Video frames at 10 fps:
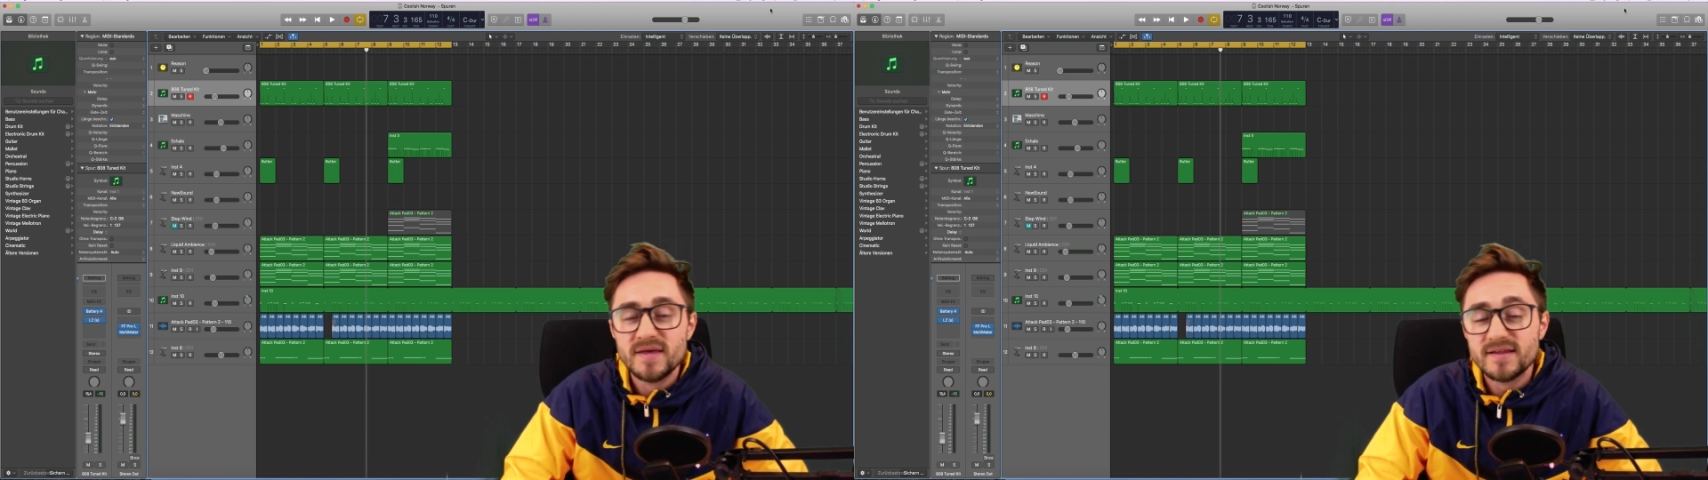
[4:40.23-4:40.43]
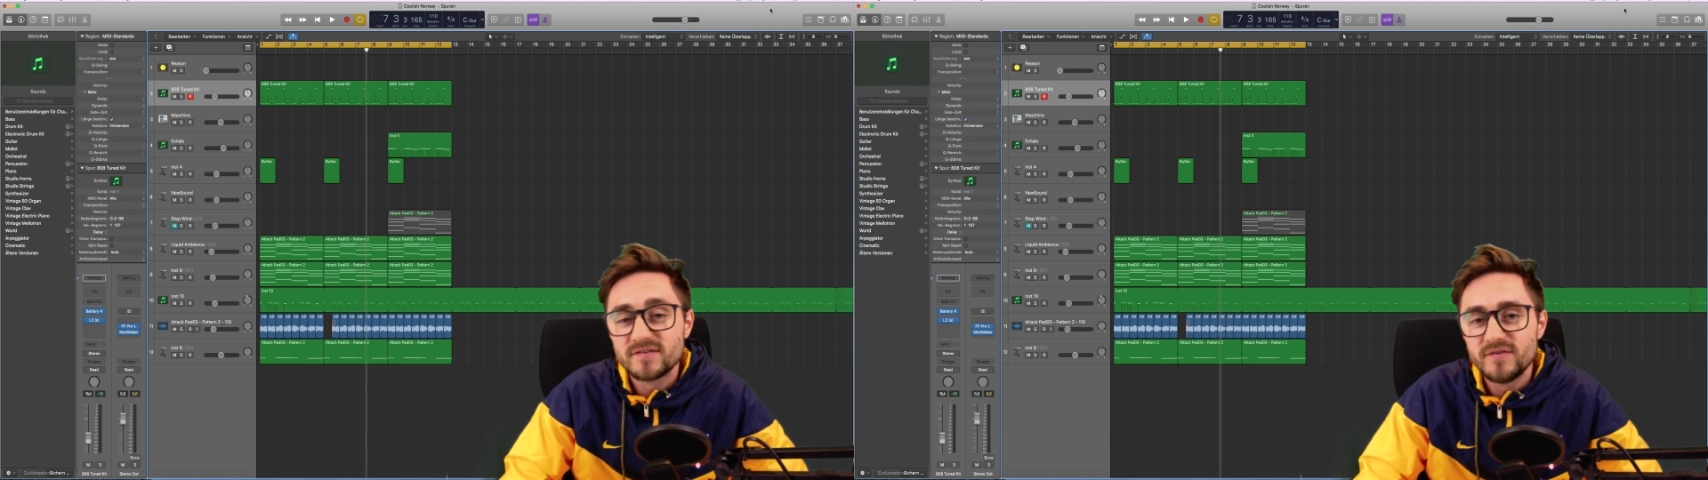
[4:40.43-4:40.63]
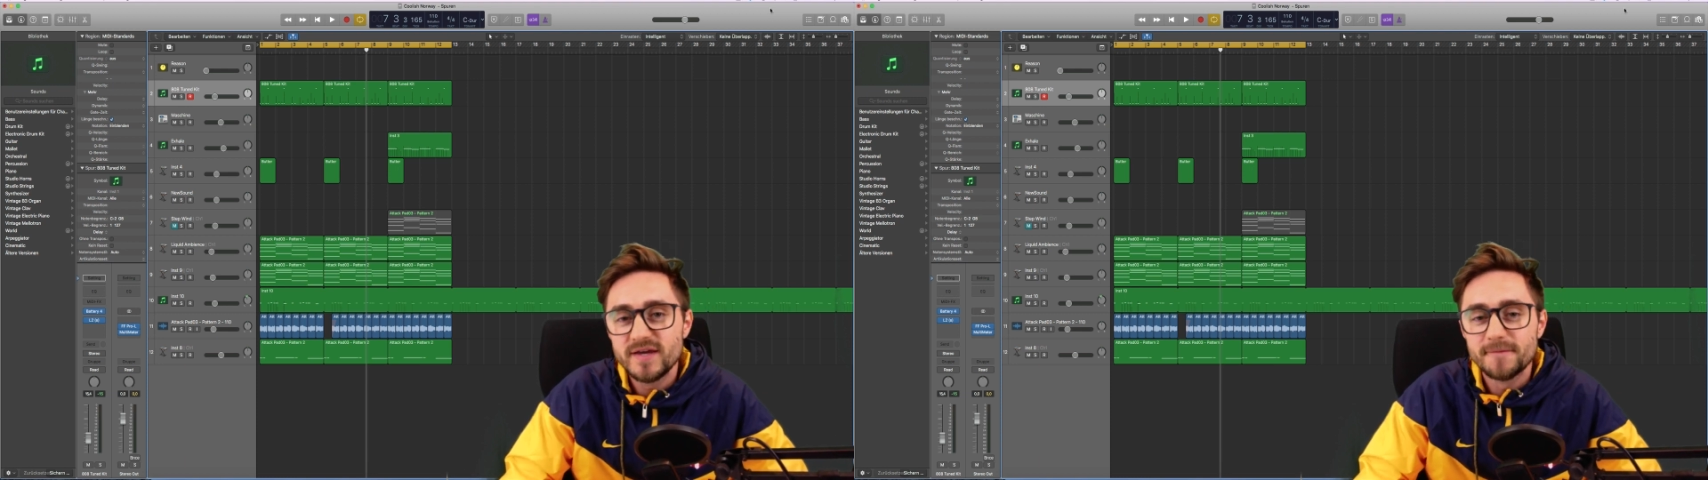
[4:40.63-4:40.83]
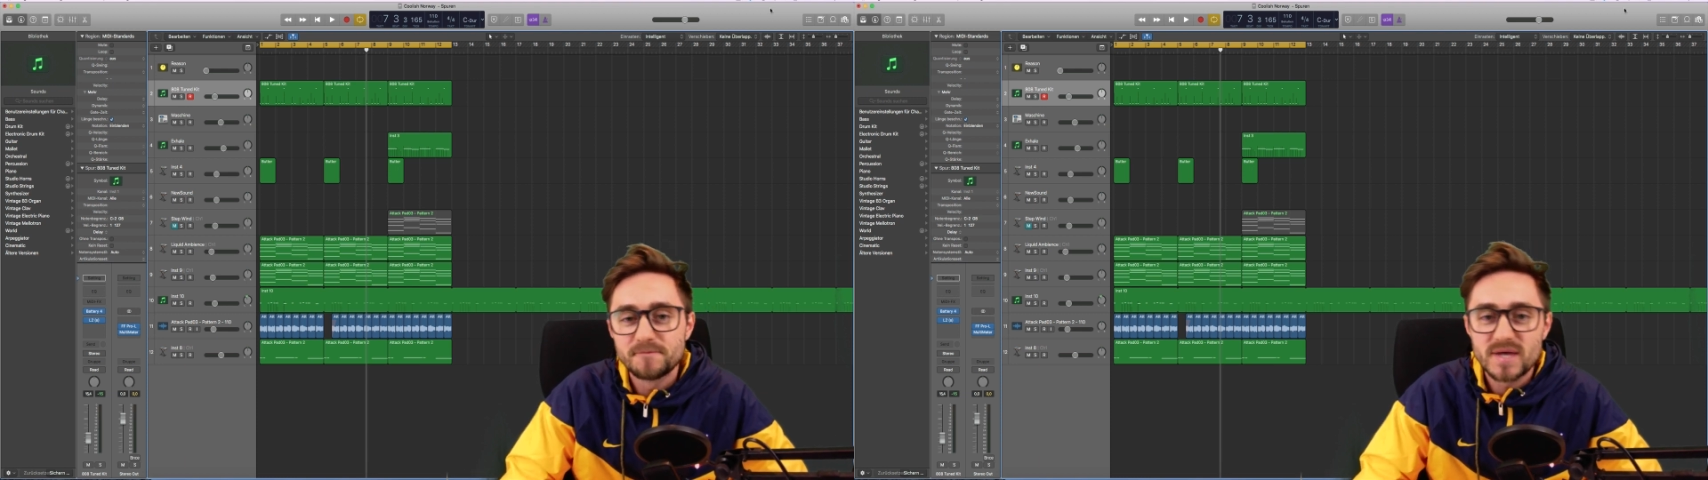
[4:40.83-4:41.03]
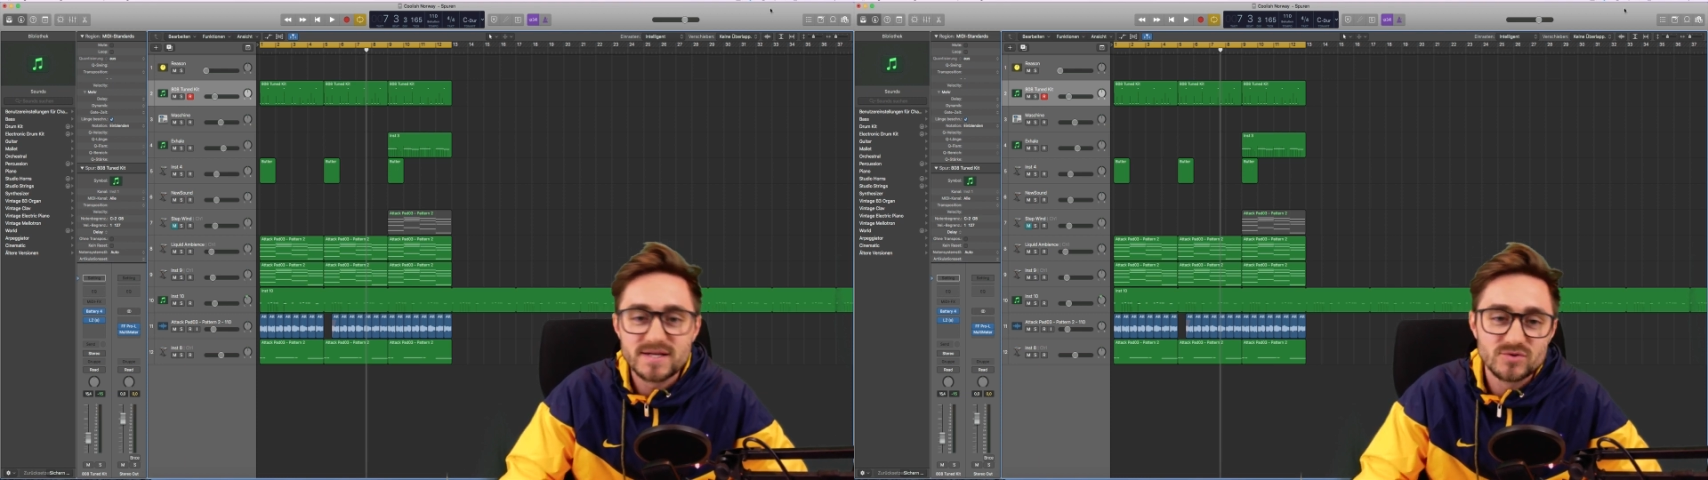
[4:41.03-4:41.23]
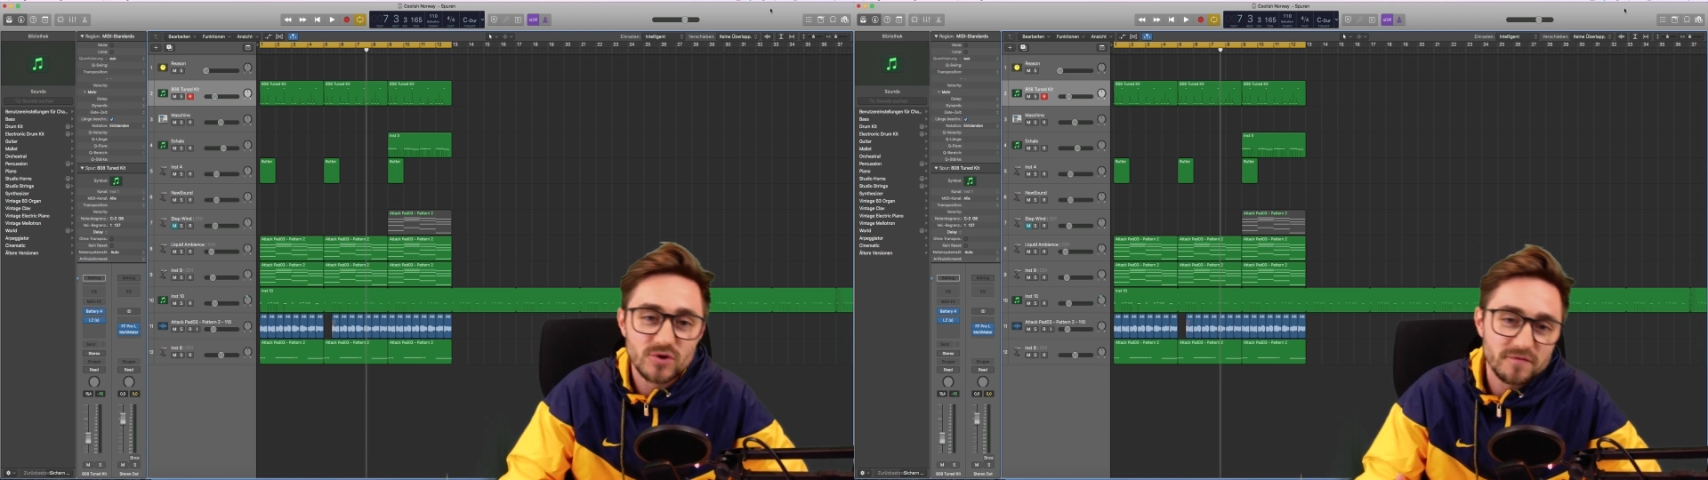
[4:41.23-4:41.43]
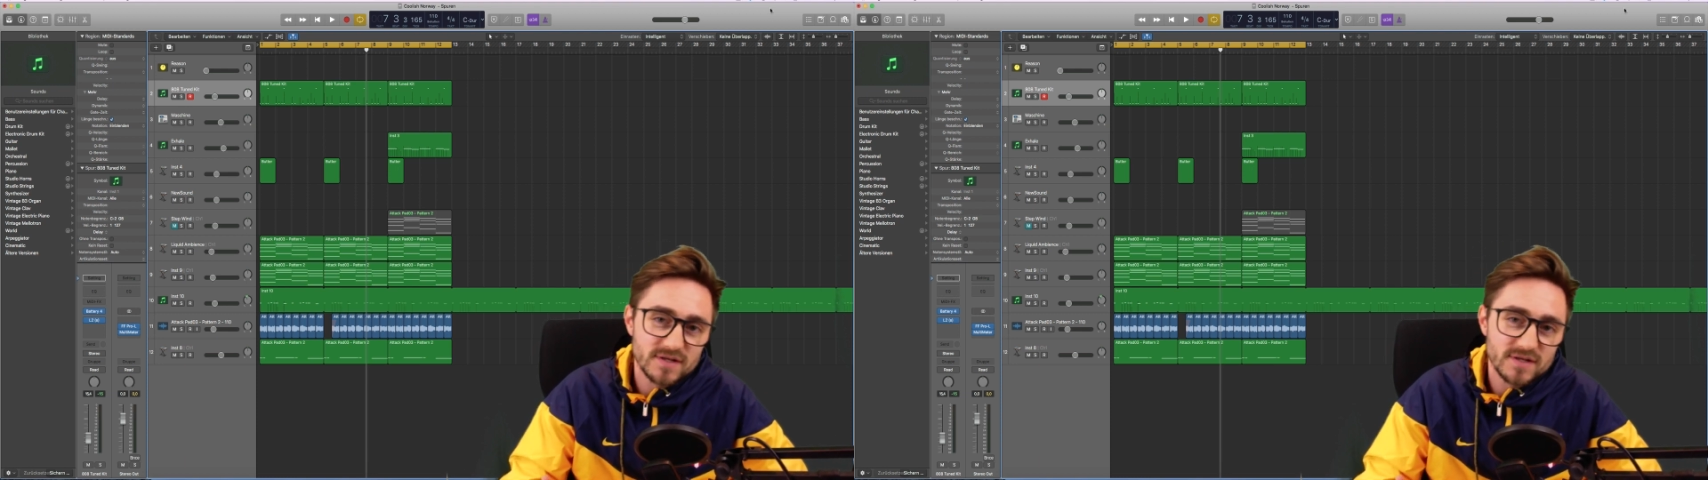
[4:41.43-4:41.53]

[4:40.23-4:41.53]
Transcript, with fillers: Deswegen, also ich hoffe,